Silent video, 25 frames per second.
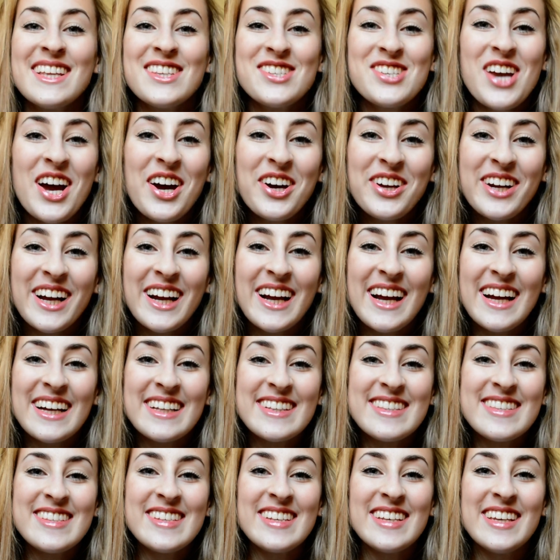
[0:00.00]
Ciao
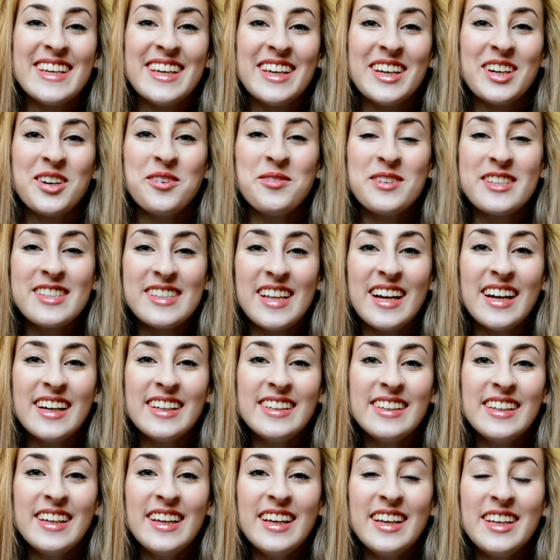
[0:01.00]
ragazzi, come
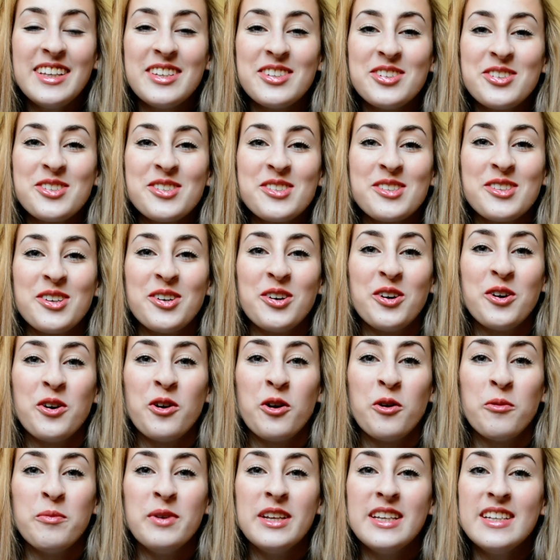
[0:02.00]
state? Io
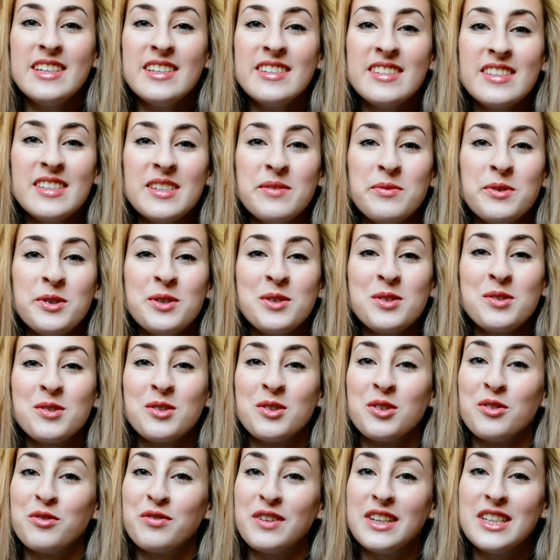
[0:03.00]
sto benissimo,
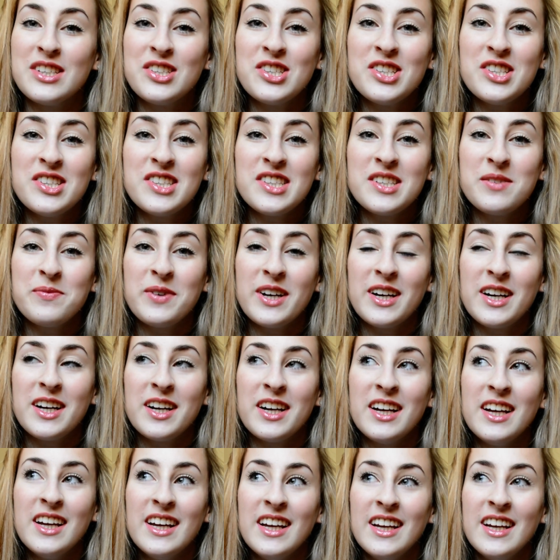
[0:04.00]
sono felicissima